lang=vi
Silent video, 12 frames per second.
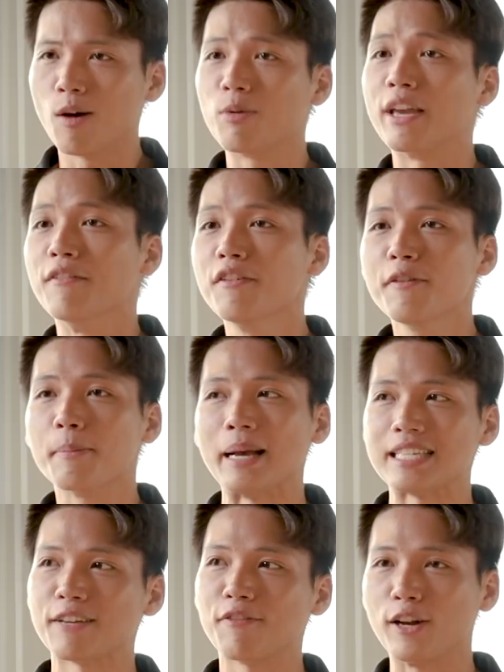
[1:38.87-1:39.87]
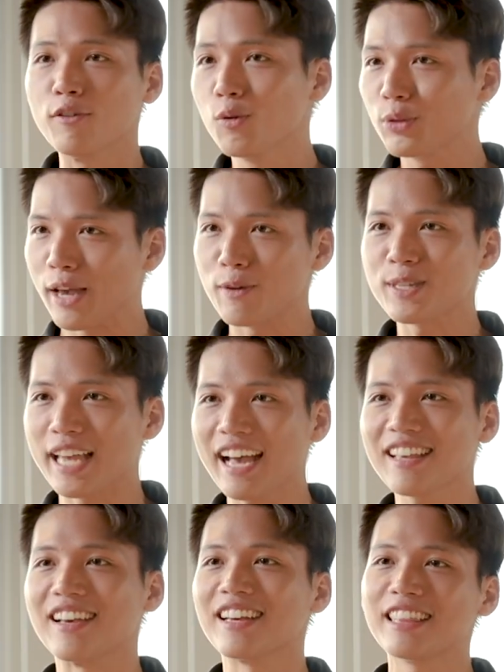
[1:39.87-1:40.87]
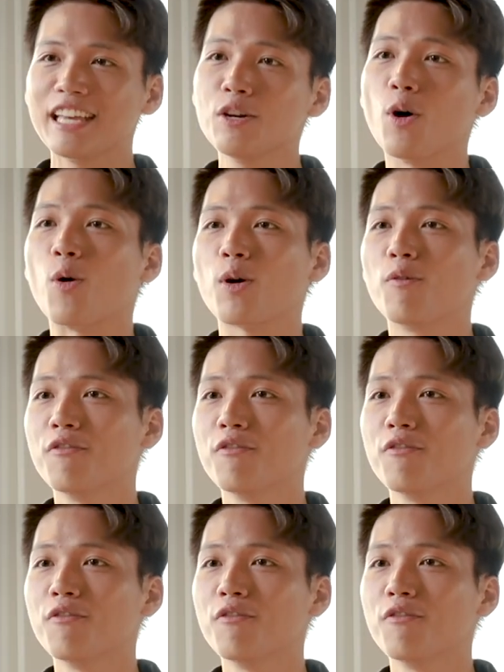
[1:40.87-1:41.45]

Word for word: đồng nghĩa với việc bạn sẽ phải luôn theo sát những cái tiến độ